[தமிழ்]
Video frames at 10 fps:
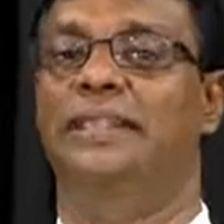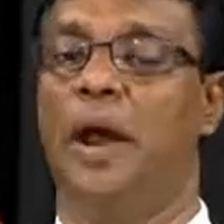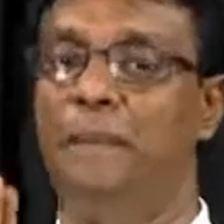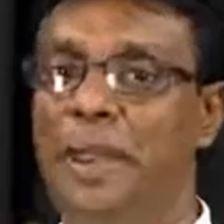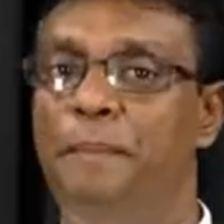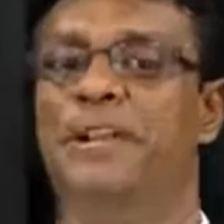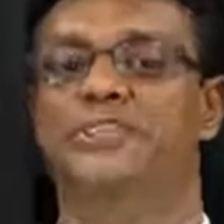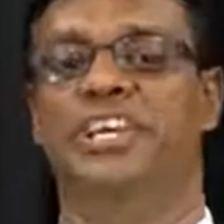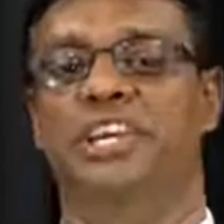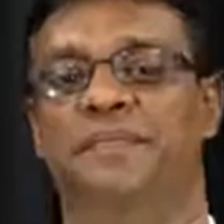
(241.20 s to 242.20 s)
தம்மை
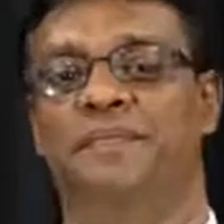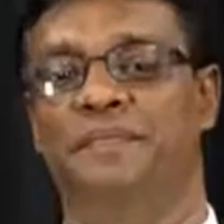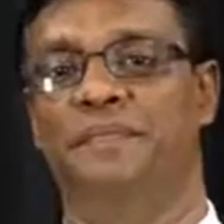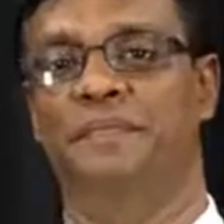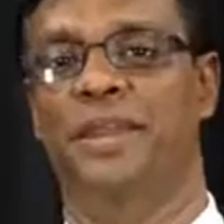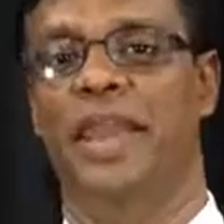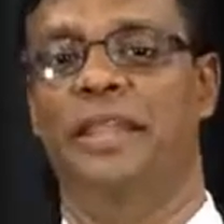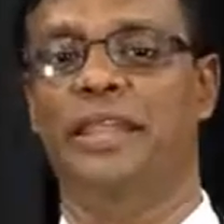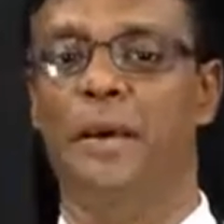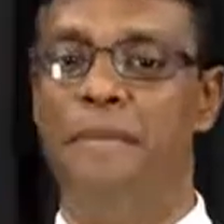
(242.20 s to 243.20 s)
பற்றியும்
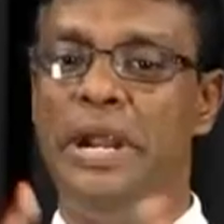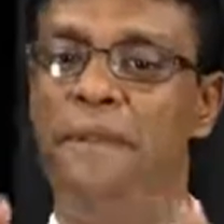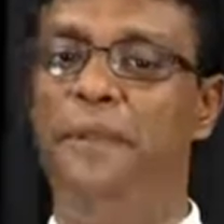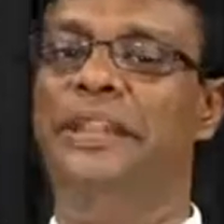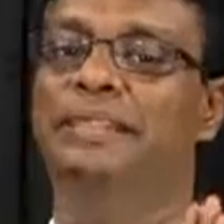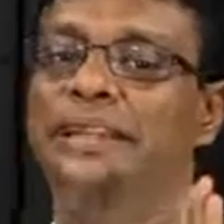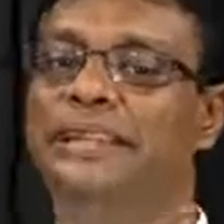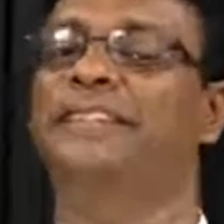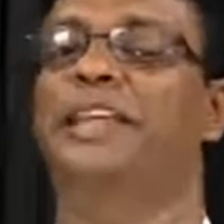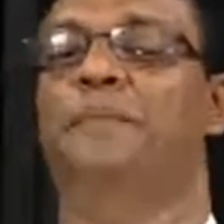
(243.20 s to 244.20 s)
தம் மீட்பின்
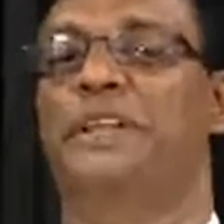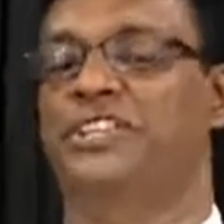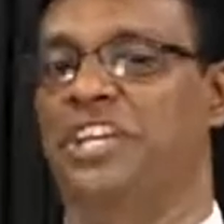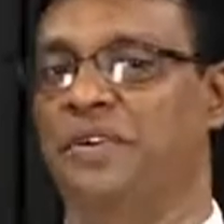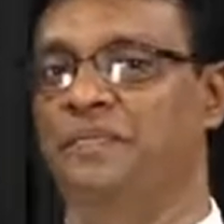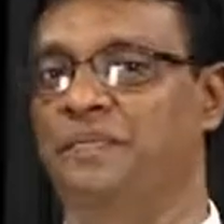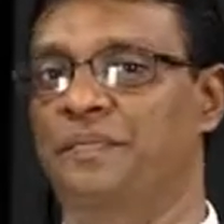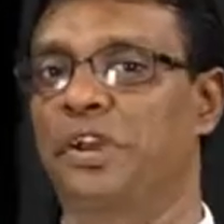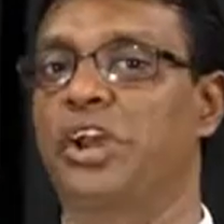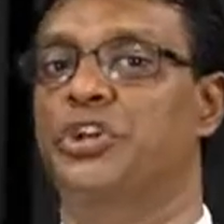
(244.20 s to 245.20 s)
திட்டத்தை பற்றியும்
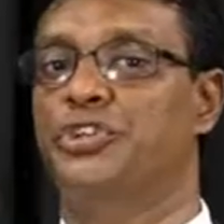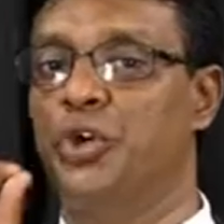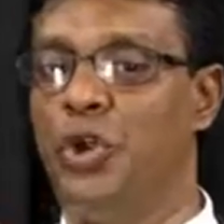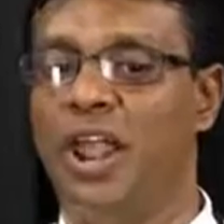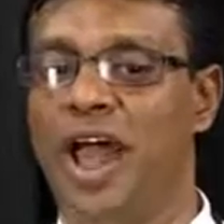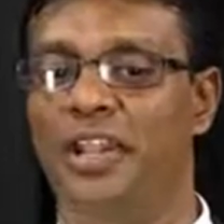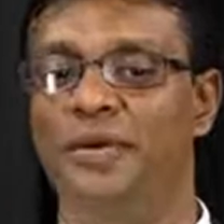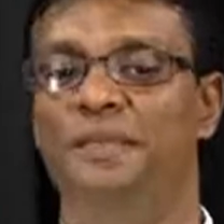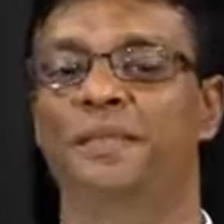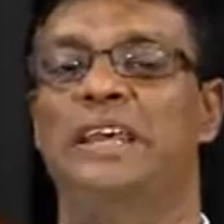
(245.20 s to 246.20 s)

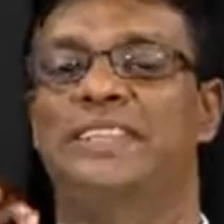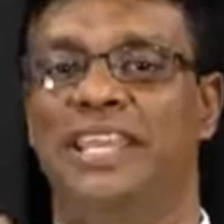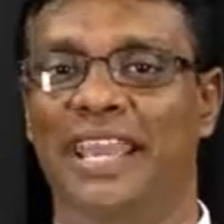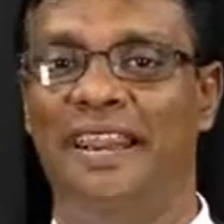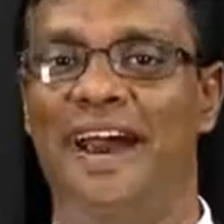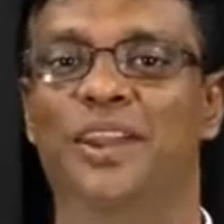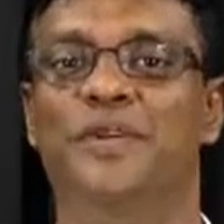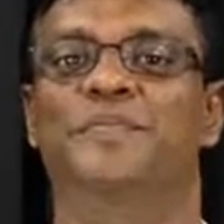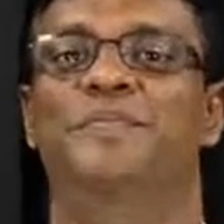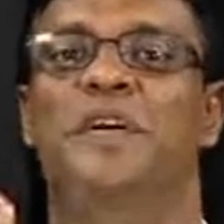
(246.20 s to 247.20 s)
சொல்லாலும்
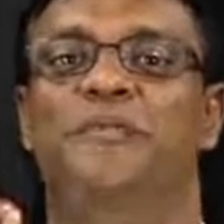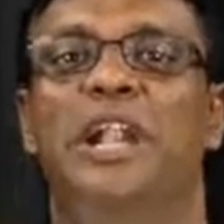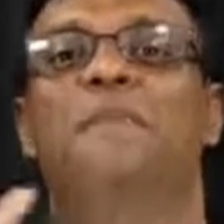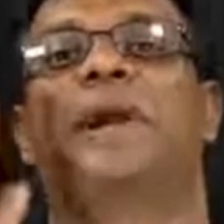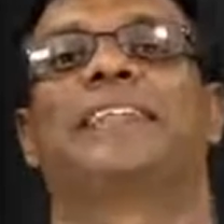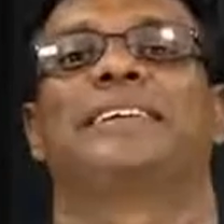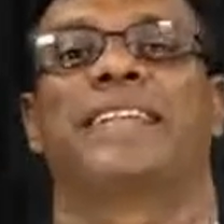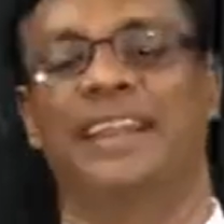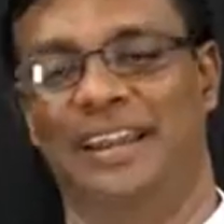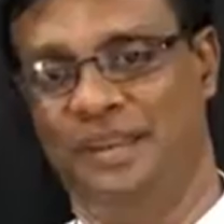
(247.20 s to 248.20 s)
செயலாலும்
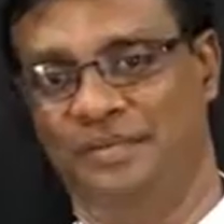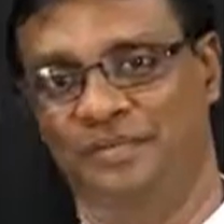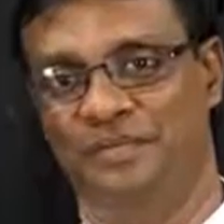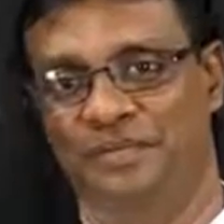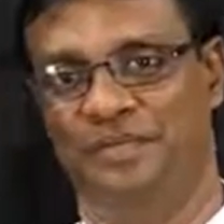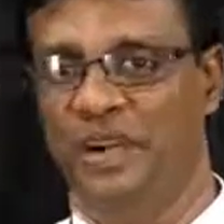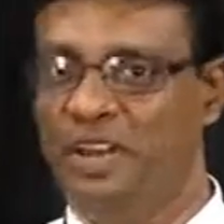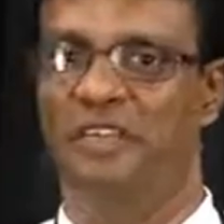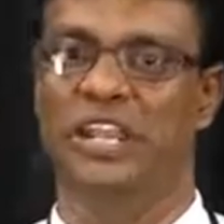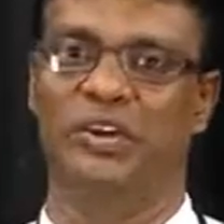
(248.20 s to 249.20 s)
வெளிப்படுத்துதல்
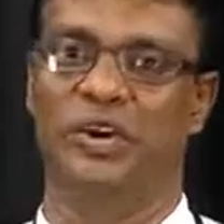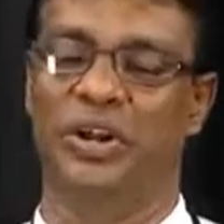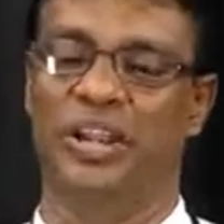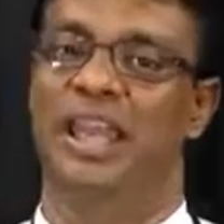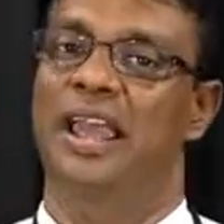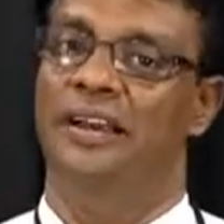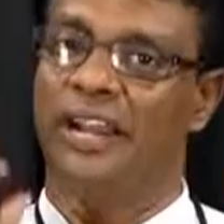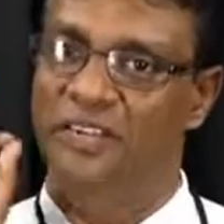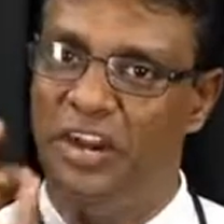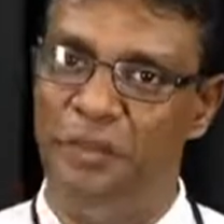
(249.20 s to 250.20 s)
வடிவாக வழங்கிக்கொள்ளுங்க
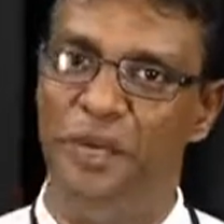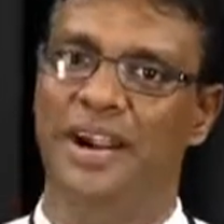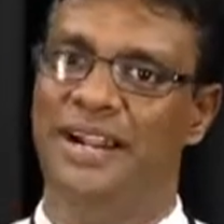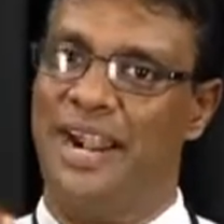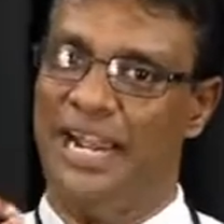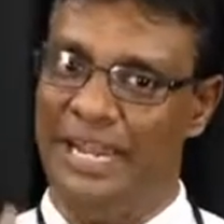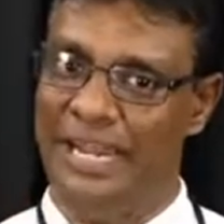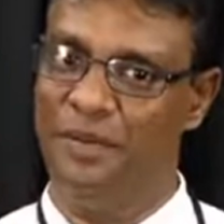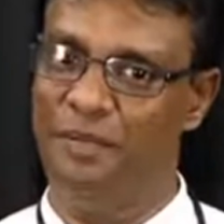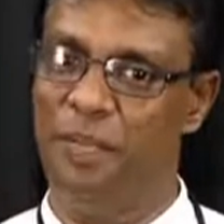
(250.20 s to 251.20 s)
இறை வெளிப்பாடு என்றால் என்ன